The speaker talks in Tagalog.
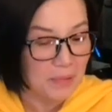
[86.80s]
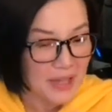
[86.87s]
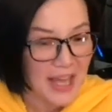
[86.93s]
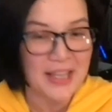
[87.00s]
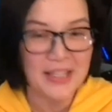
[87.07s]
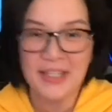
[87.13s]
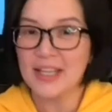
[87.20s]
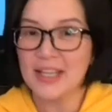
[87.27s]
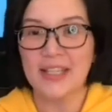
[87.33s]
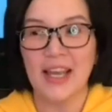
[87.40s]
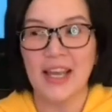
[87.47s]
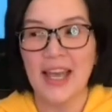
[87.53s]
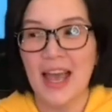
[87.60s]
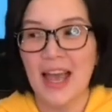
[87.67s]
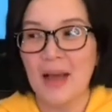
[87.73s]
blessed as
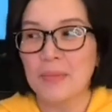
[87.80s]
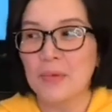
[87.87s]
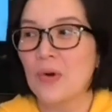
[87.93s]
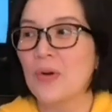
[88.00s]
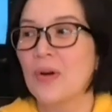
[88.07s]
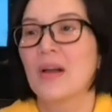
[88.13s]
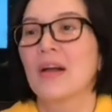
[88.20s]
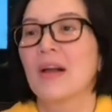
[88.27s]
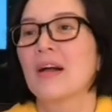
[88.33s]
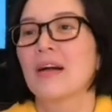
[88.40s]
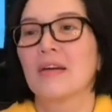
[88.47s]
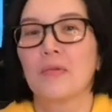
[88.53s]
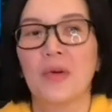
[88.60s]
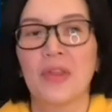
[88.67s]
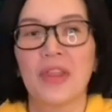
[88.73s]
I am
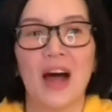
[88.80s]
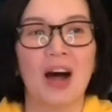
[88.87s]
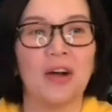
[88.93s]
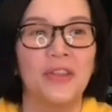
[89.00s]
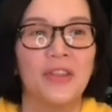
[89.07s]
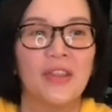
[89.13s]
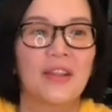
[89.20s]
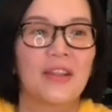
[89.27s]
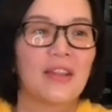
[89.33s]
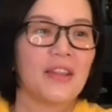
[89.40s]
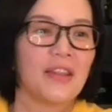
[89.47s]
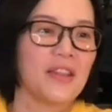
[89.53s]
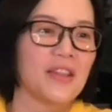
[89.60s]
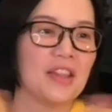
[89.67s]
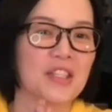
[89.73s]
without
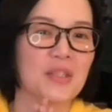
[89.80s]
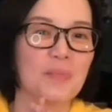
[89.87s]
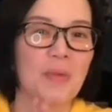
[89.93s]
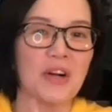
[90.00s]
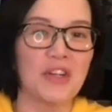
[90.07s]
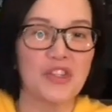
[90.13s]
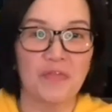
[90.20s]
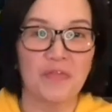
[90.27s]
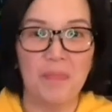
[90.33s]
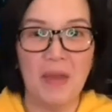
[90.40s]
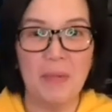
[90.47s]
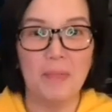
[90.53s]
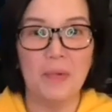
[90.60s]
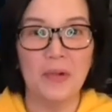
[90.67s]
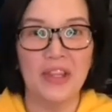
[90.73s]
this bunch of
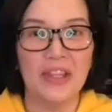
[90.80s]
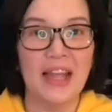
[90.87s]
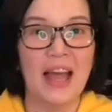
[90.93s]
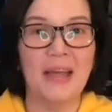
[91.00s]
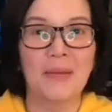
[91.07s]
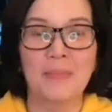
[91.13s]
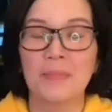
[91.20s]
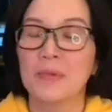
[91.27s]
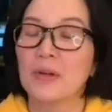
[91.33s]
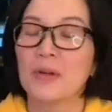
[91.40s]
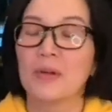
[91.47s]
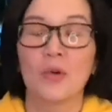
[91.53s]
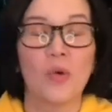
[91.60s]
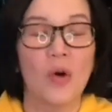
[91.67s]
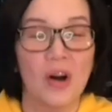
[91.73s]
people that I'm
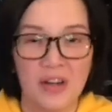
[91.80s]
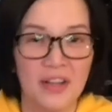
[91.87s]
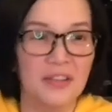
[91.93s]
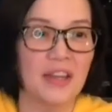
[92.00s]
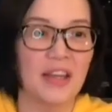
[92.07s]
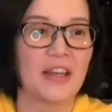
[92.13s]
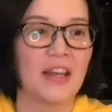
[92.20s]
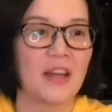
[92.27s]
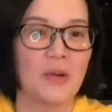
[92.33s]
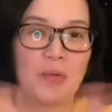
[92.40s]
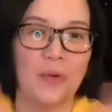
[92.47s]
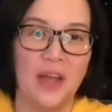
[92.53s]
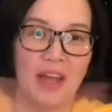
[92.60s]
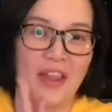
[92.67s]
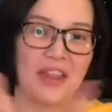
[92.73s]

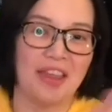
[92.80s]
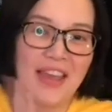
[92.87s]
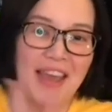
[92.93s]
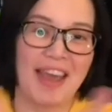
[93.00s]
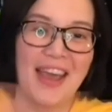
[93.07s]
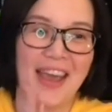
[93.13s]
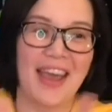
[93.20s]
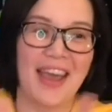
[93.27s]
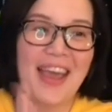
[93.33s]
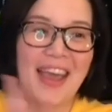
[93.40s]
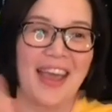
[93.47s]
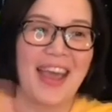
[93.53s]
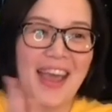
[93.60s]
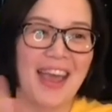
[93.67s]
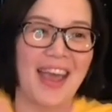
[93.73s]
quarantining with.
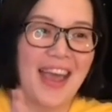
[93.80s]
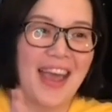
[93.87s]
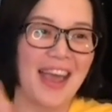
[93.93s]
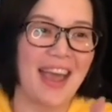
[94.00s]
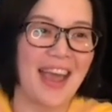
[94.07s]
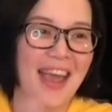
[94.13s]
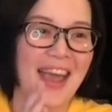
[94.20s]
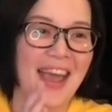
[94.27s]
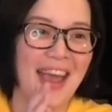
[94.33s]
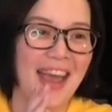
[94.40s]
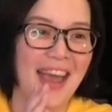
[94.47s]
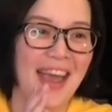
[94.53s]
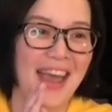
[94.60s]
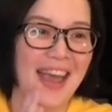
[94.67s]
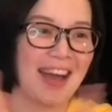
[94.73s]
Yay!
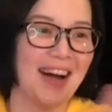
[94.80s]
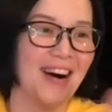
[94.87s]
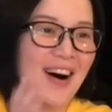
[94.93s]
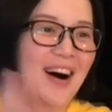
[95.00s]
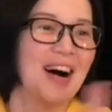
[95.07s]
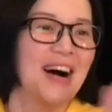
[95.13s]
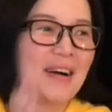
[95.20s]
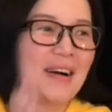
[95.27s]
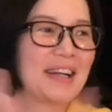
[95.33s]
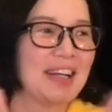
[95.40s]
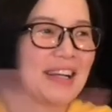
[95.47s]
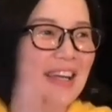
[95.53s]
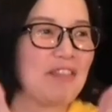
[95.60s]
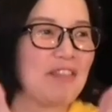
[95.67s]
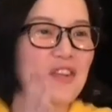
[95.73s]
Oh,
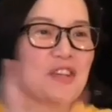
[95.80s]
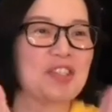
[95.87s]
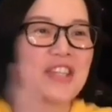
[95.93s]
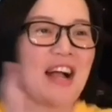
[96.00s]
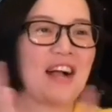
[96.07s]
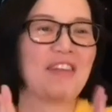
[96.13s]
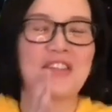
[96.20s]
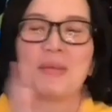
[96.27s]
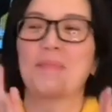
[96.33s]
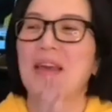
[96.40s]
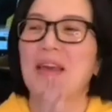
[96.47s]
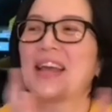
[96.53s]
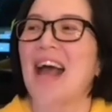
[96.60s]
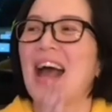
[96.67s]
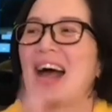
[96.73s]
give yourselves a
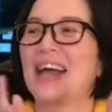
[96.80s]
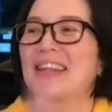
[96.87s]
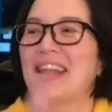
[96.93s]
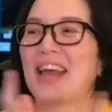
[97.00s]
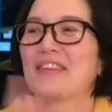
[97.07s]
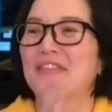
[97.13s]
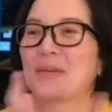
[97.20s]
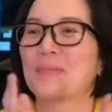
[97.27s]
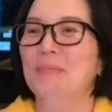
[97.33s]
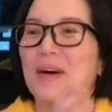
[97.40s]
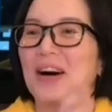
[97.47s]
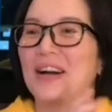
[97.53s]
big hand, everybody.